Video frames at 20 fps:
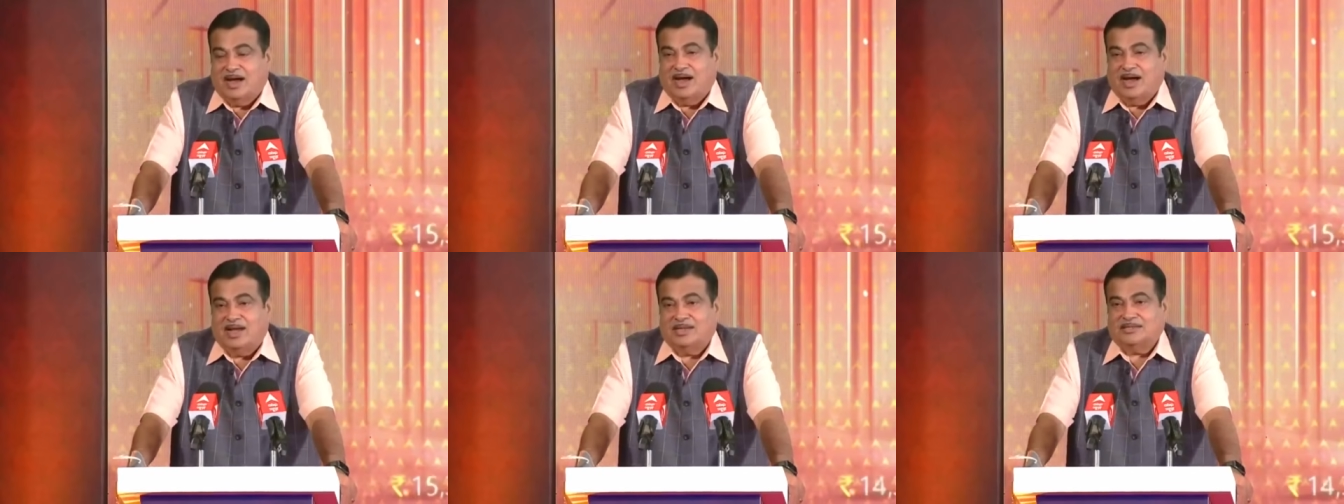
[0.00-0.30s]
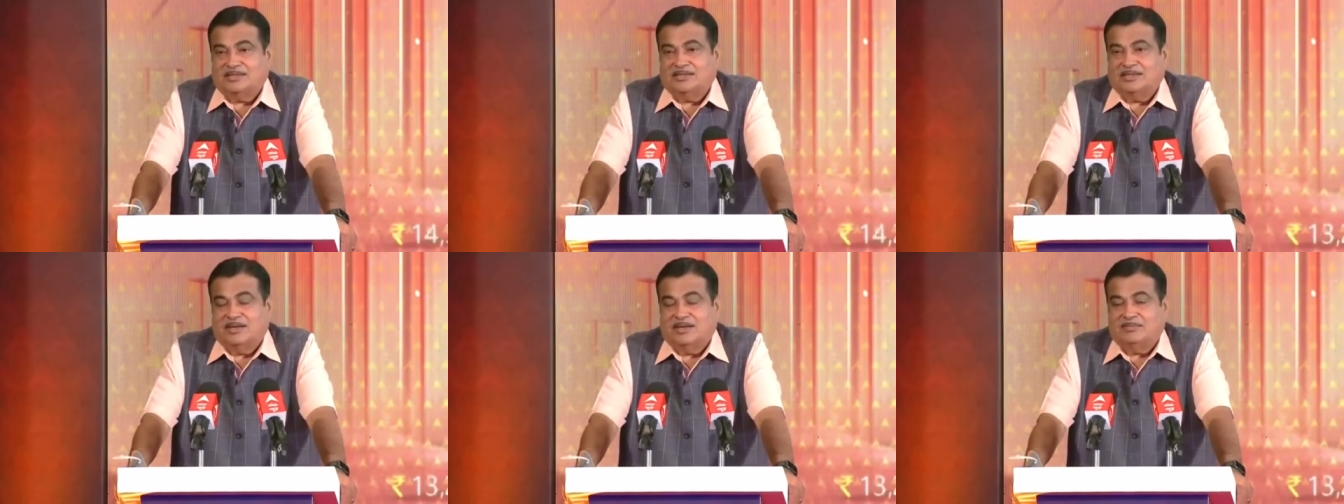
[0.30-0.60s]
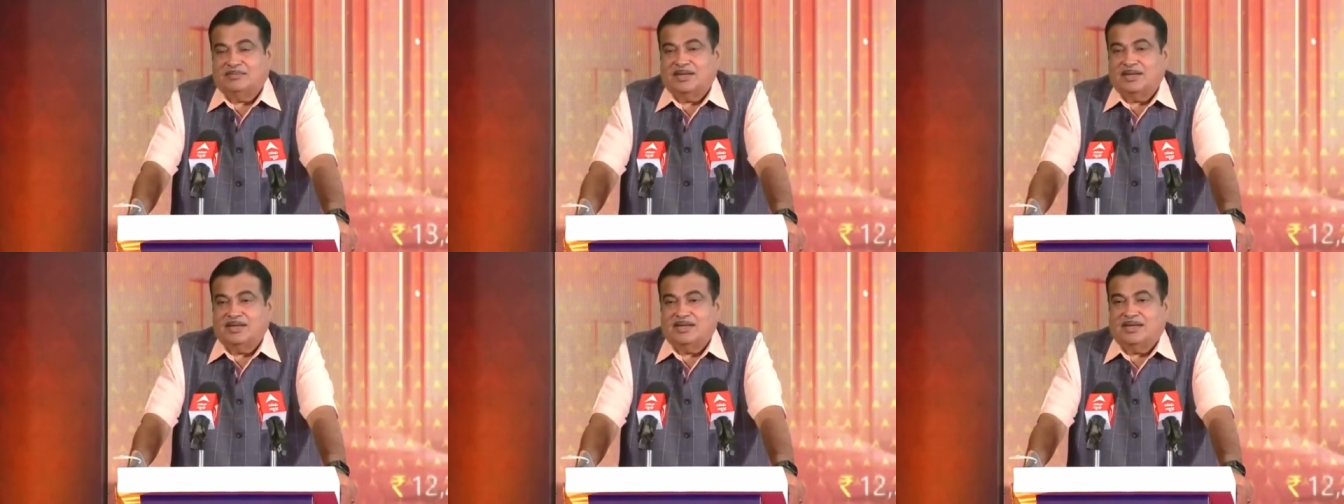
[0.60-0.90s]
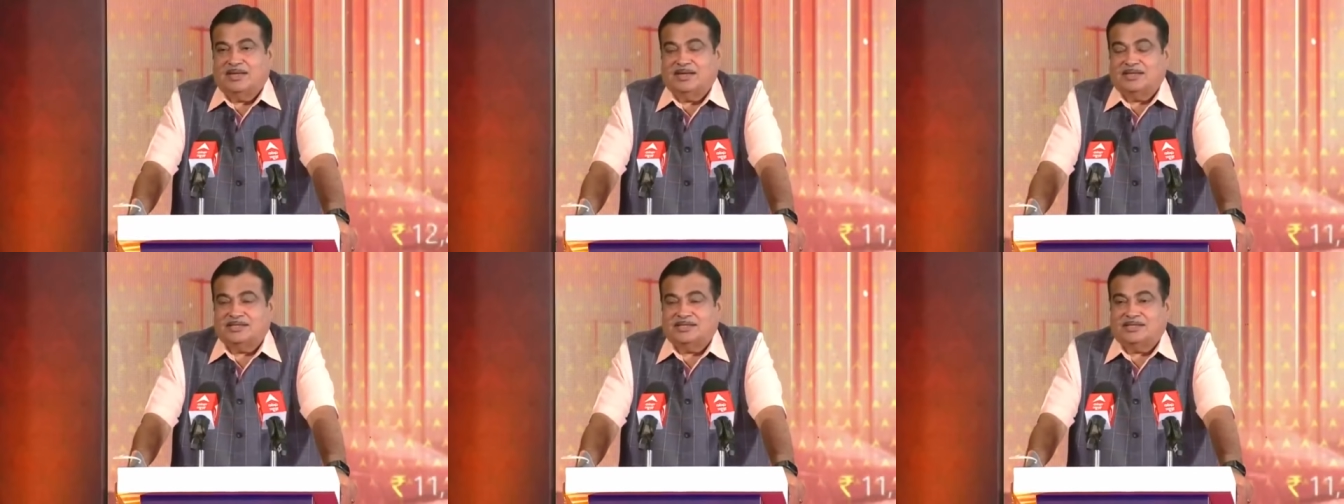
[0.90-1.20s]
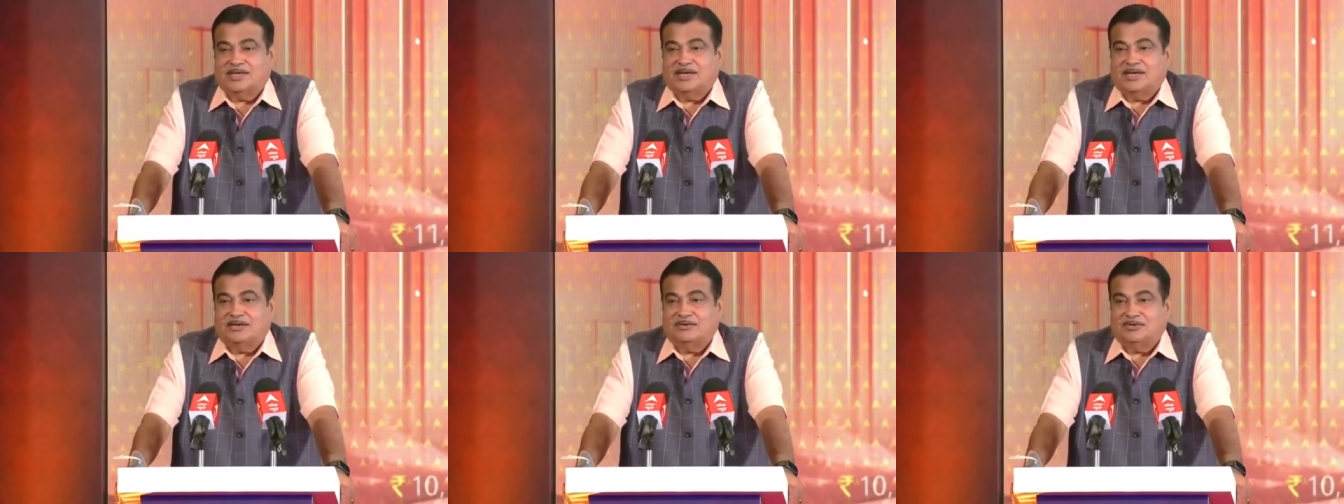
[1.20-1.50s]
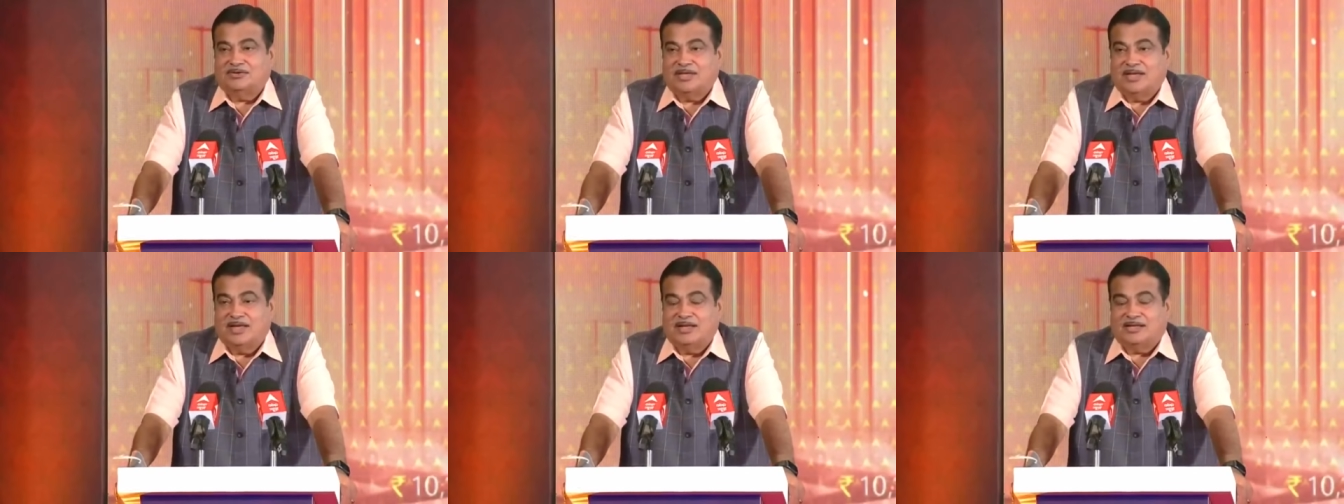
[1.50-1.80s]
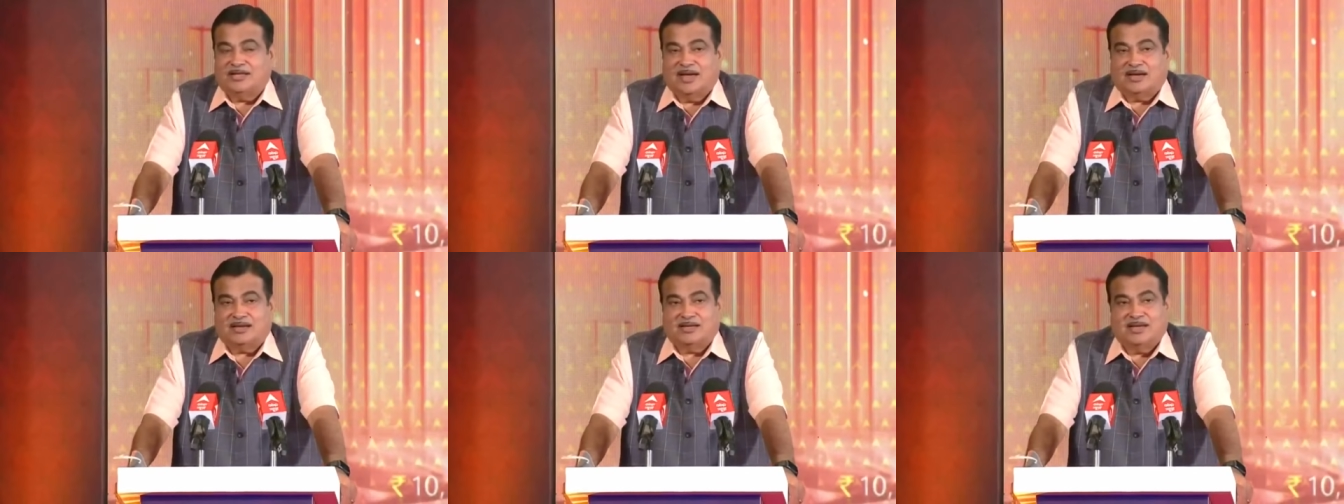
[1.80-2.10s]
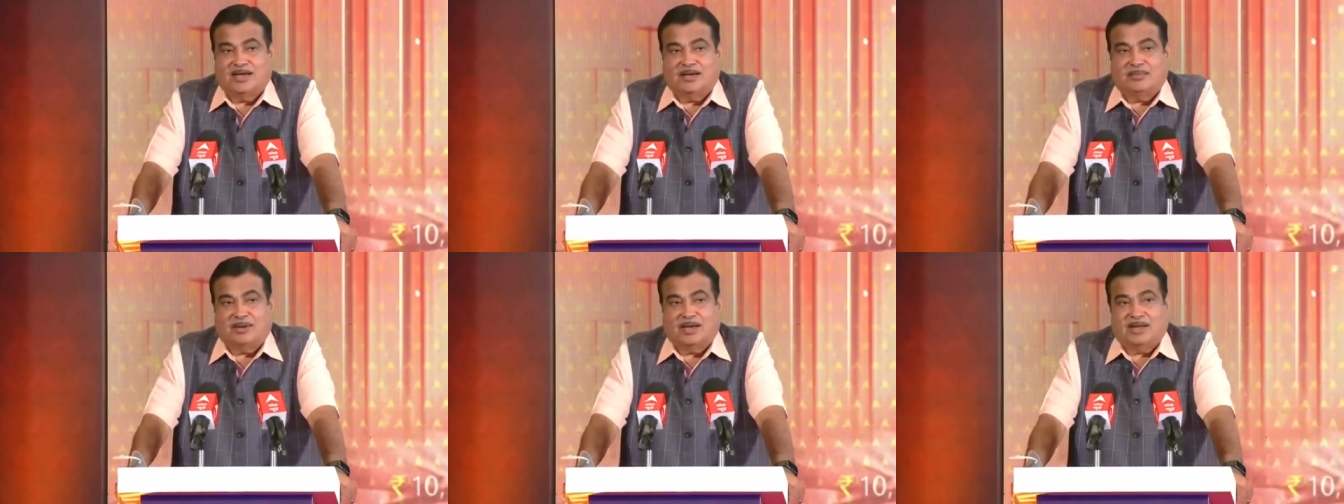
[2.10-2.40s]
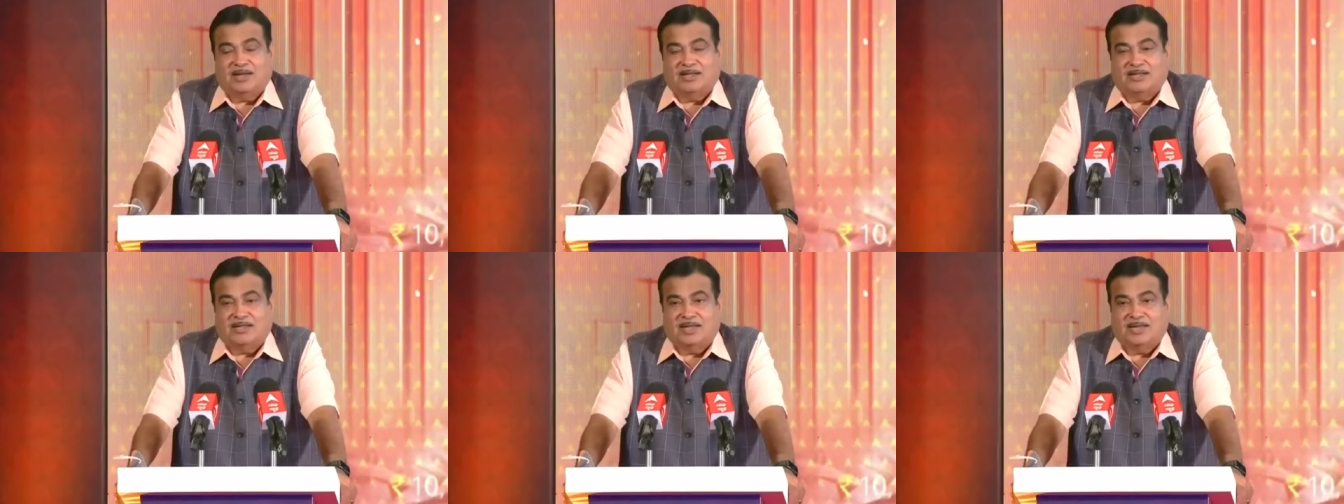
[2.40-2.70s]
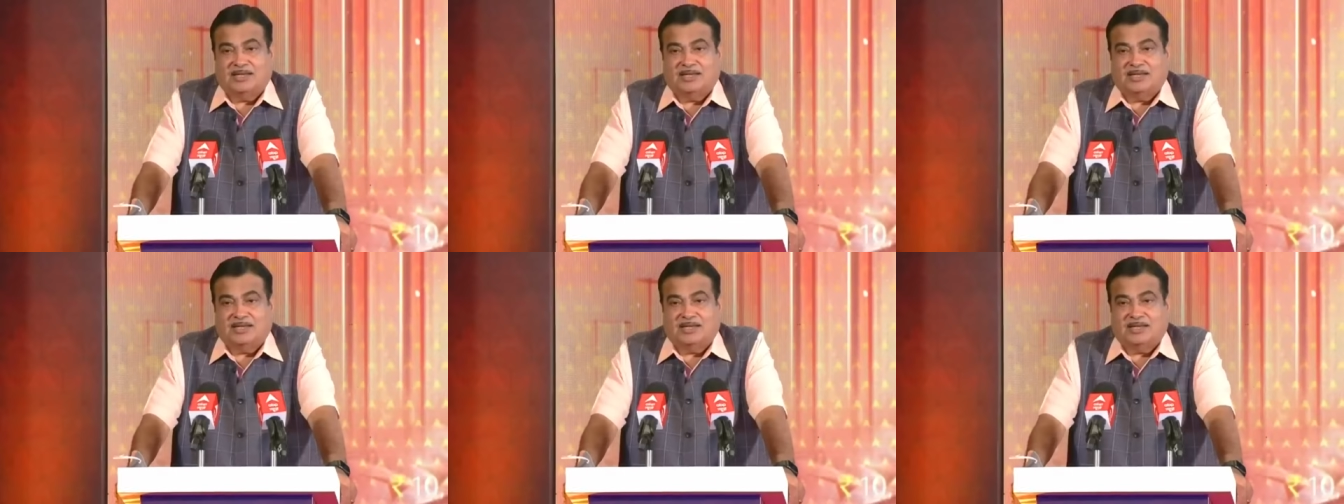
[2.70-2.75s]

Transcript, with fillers: आज हमने ये इंसेंटिव दिए ताकि हमारे